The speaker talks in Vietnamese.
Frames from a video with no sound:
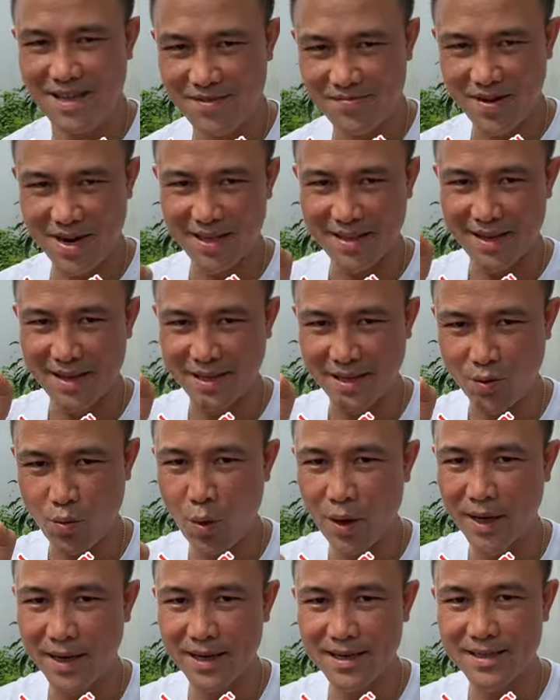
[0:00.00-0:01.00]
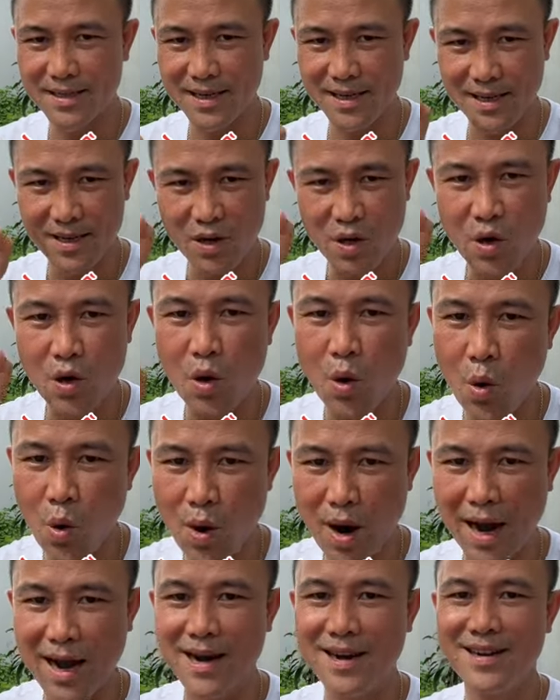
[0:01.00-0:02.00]
vậy thì chỉ khuyên các anh chị cố
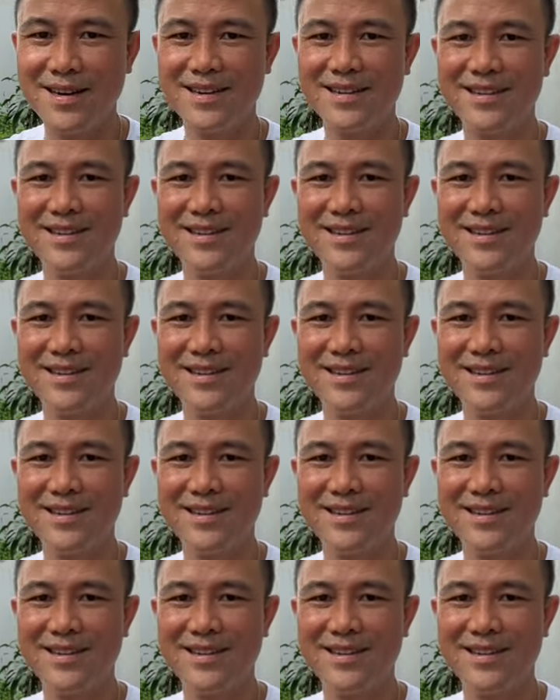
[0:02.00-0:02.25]
gắng